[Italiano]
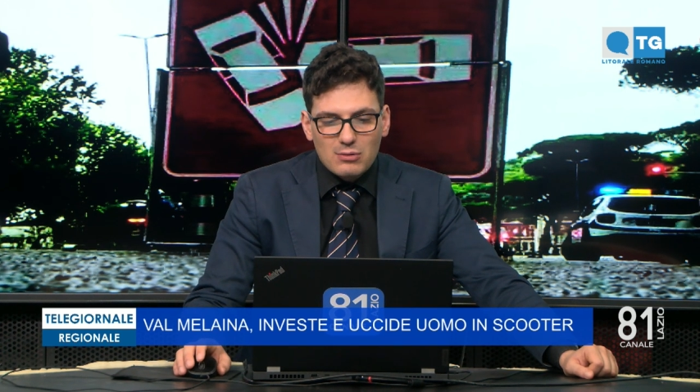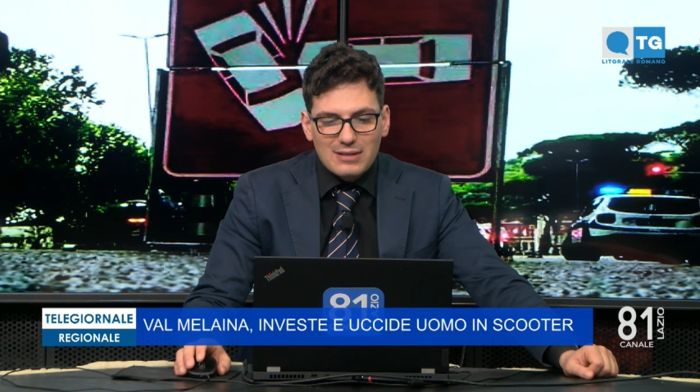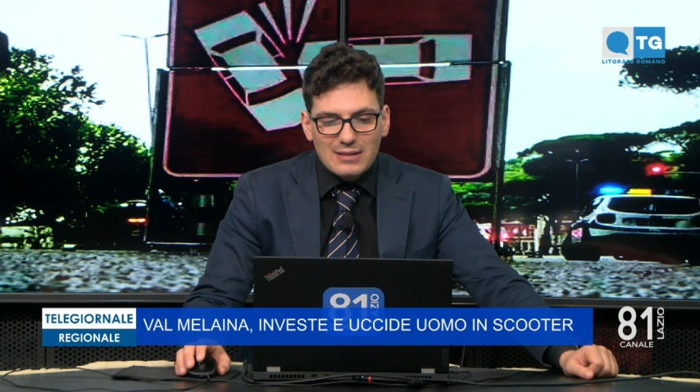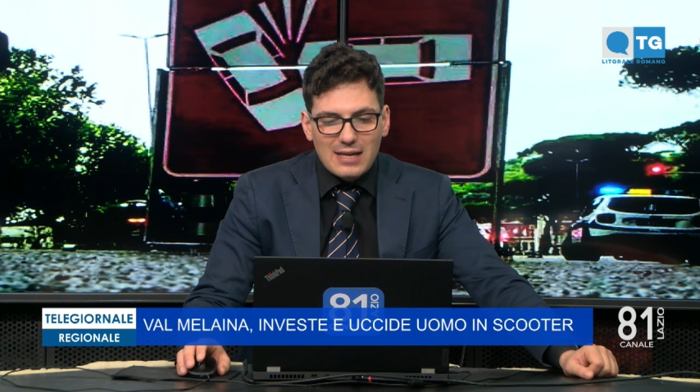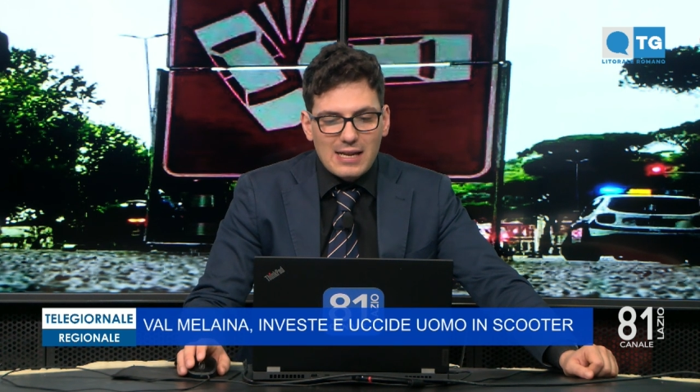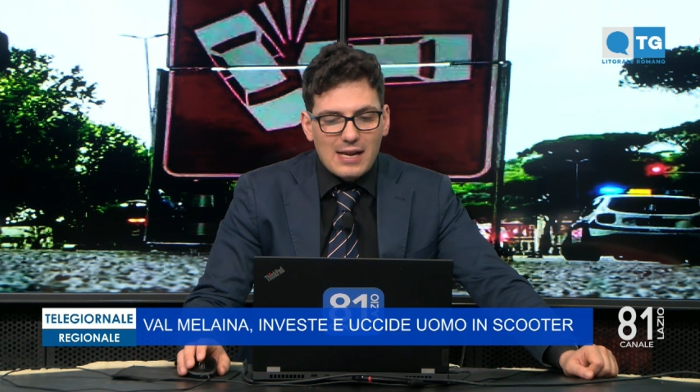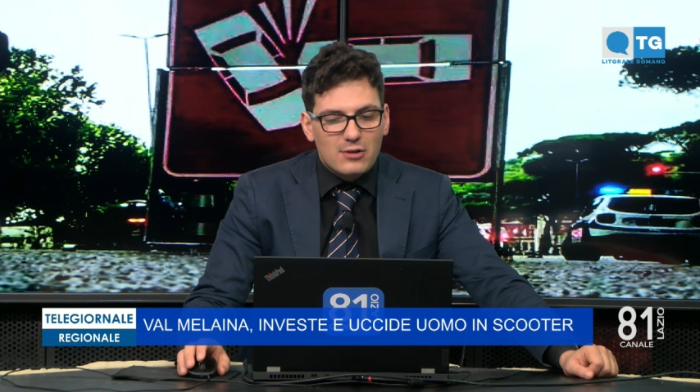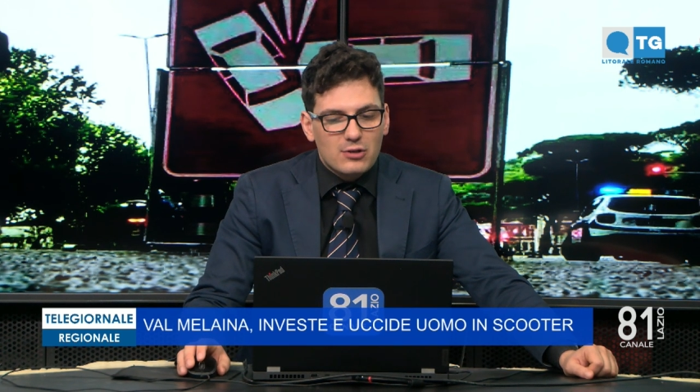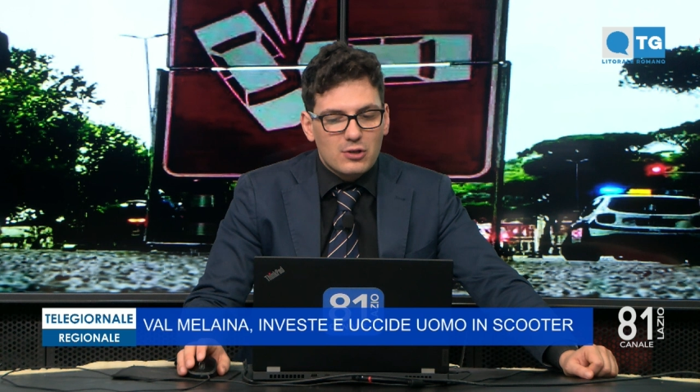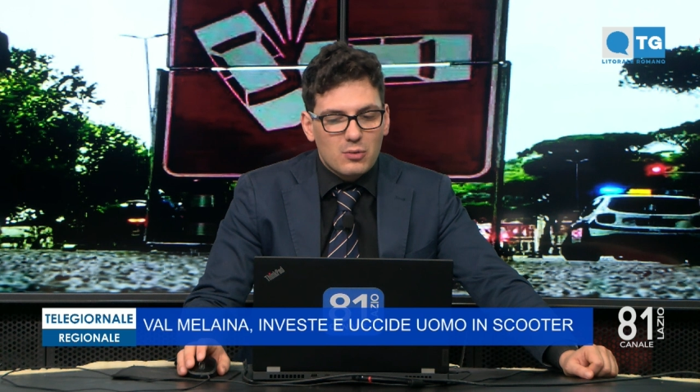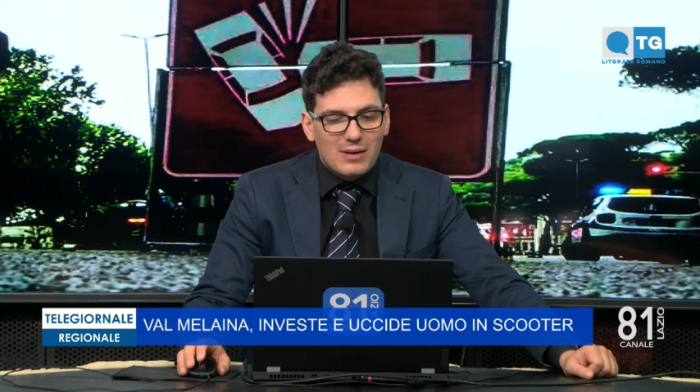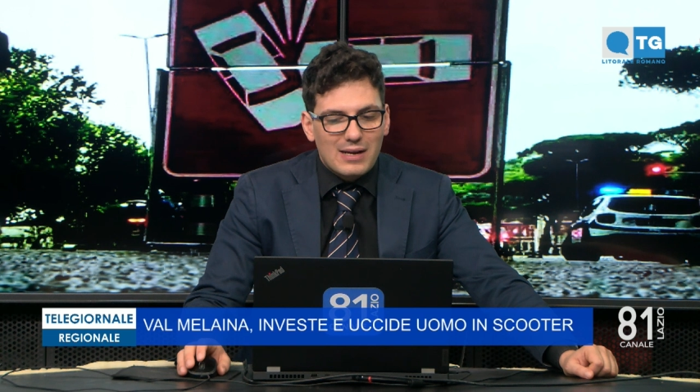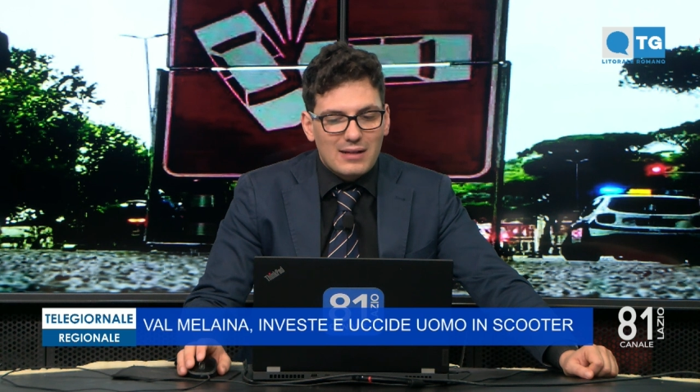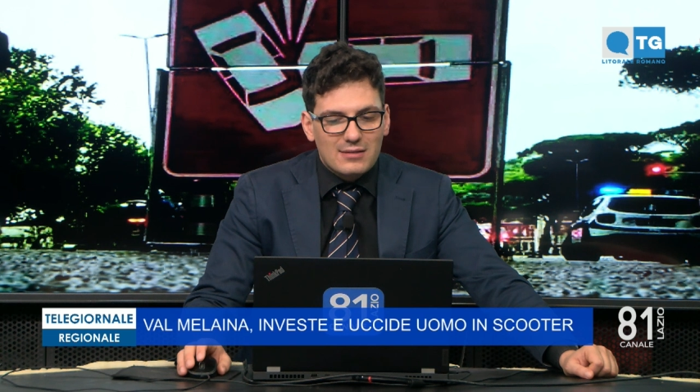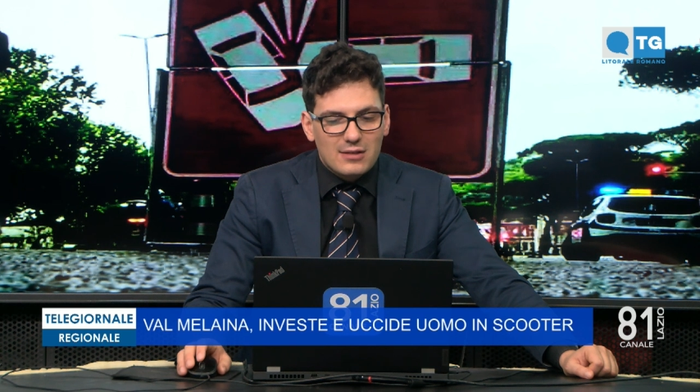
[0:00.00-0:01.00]
un italiano di
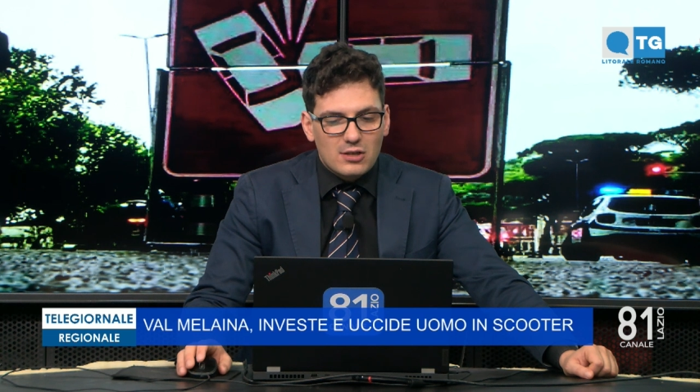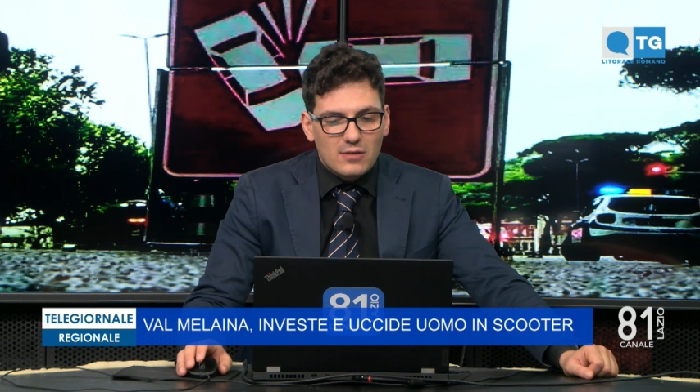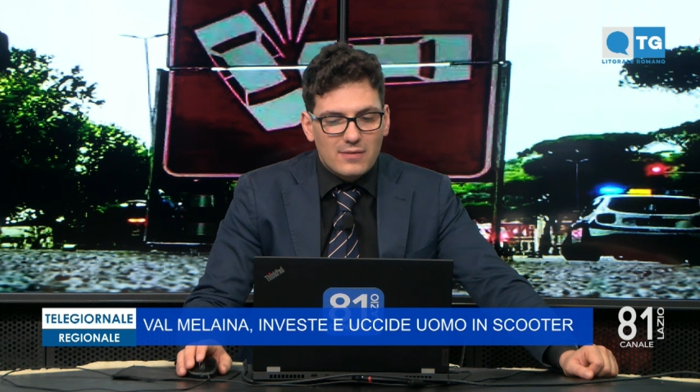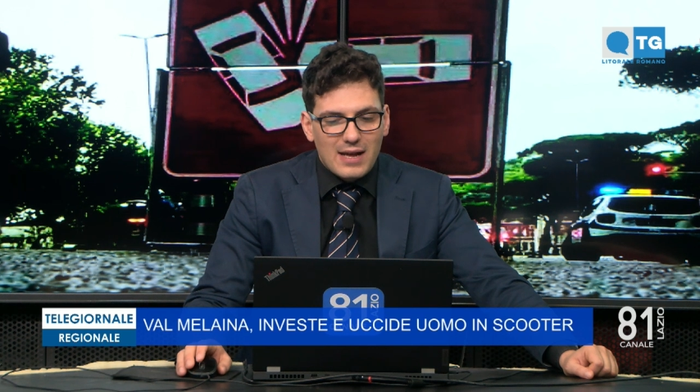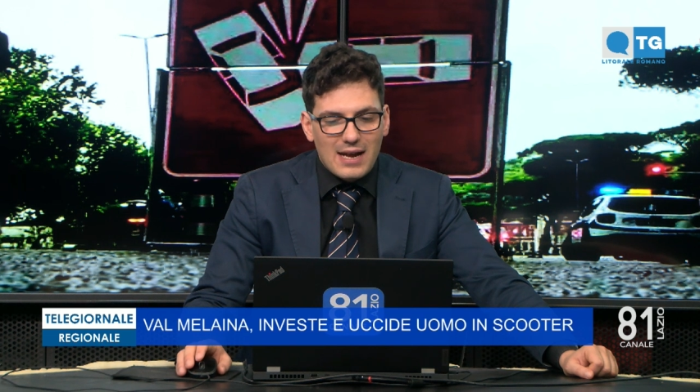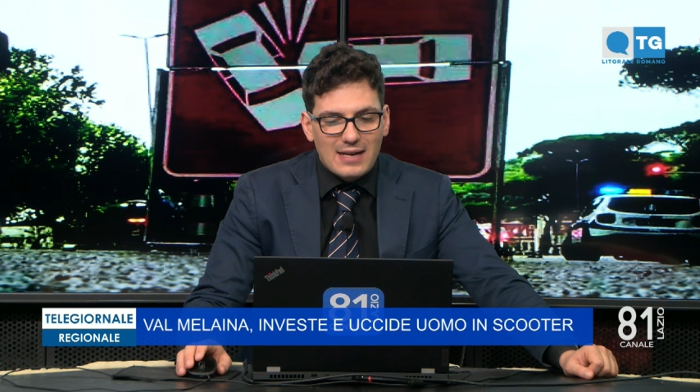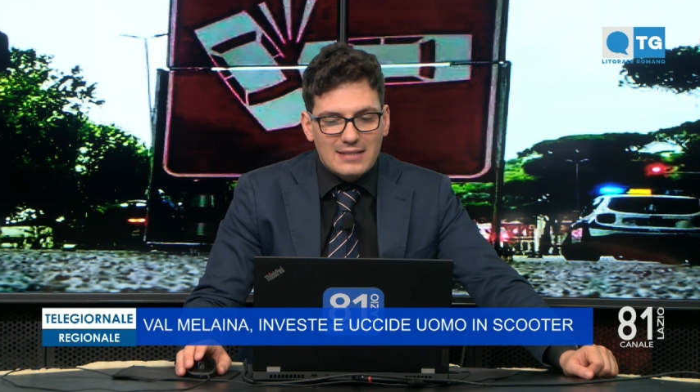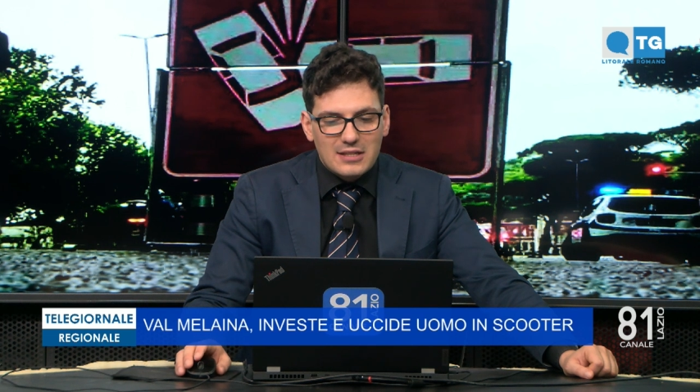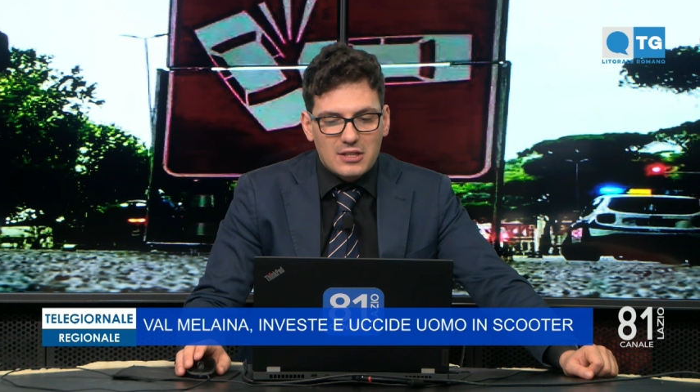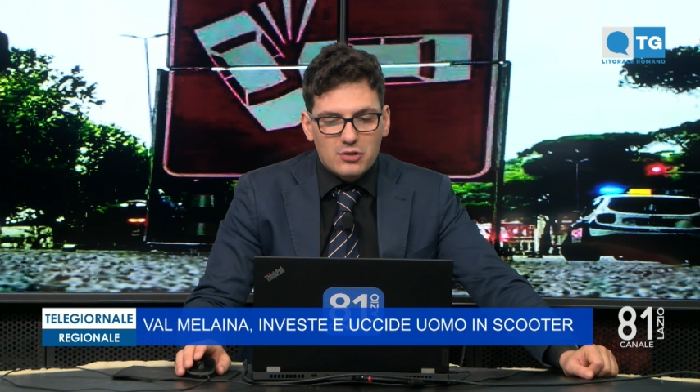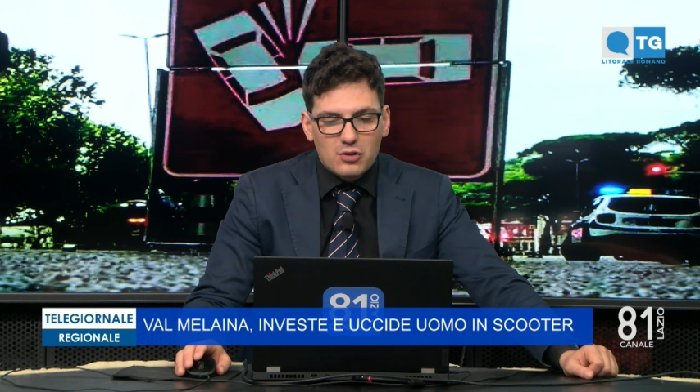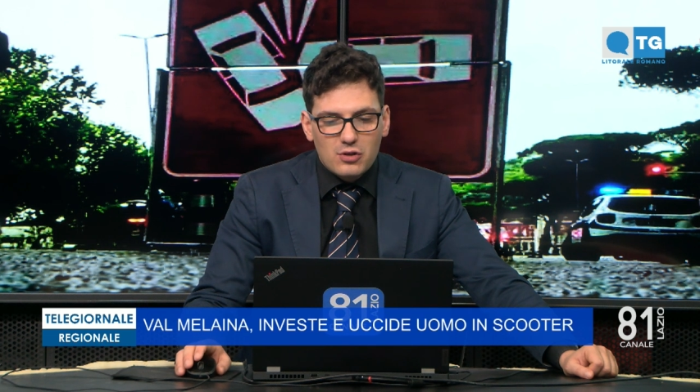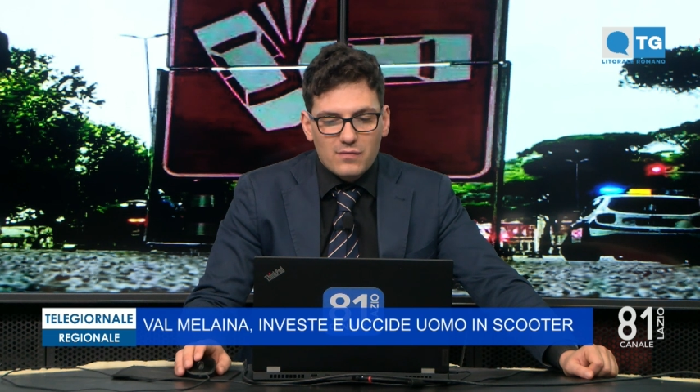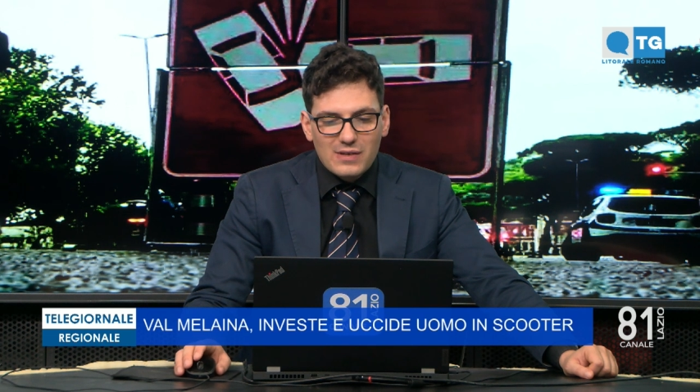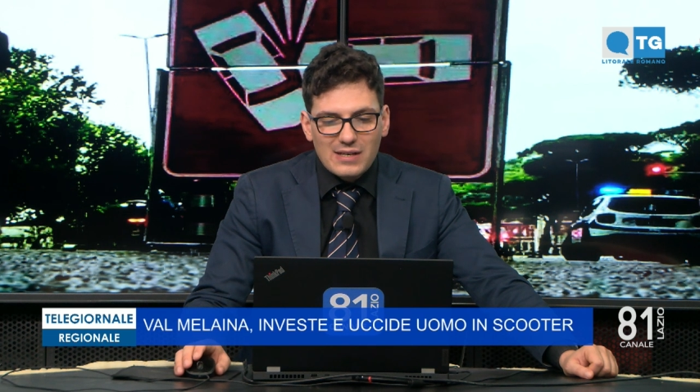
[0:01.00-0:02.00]
49 anni di
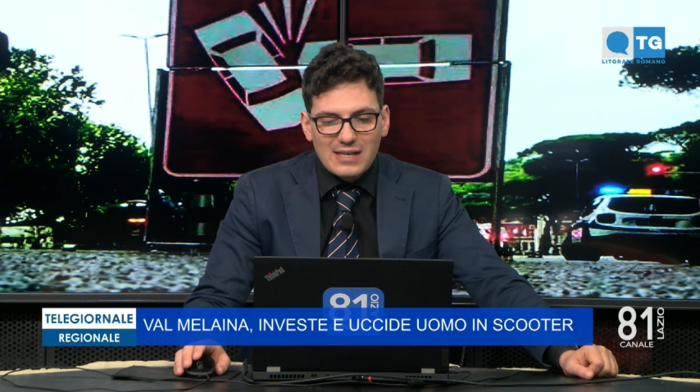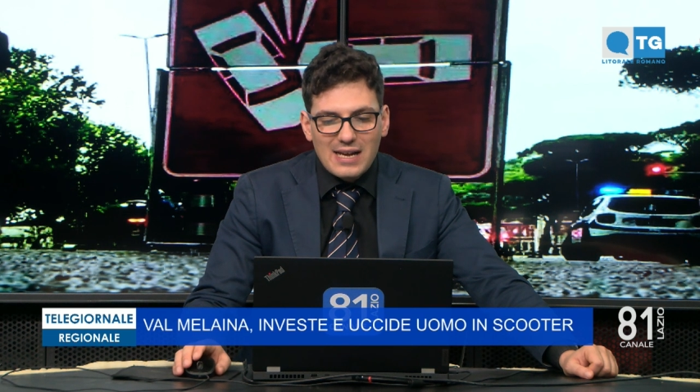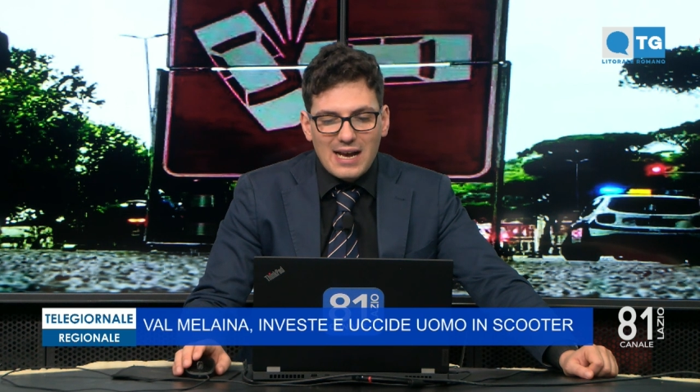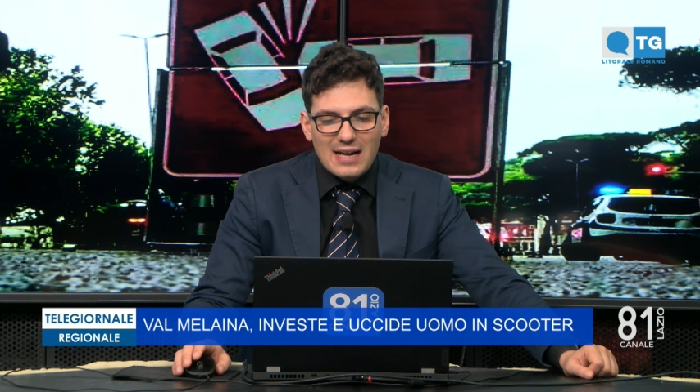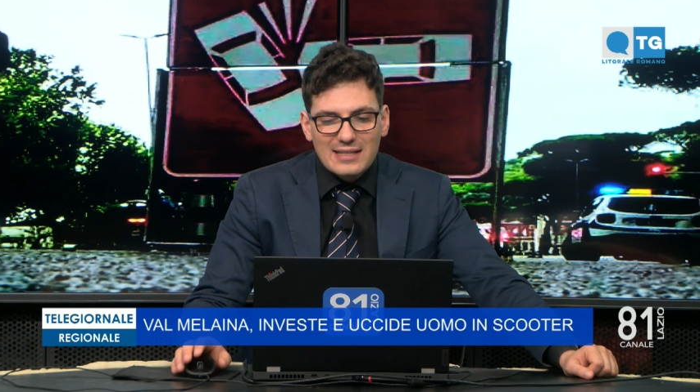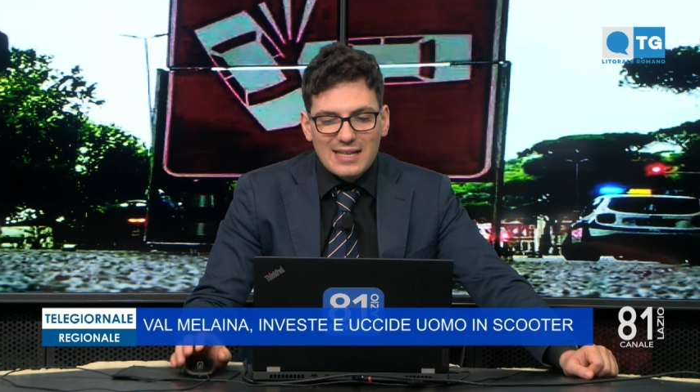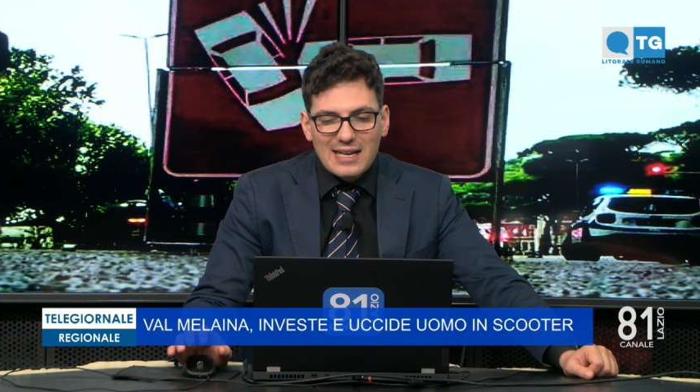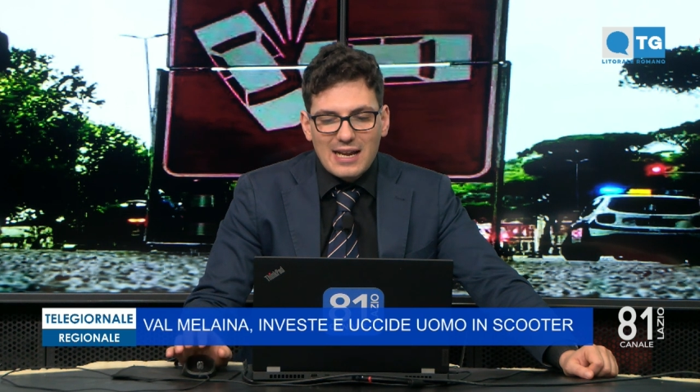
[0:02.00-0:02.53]
Tor Vergata,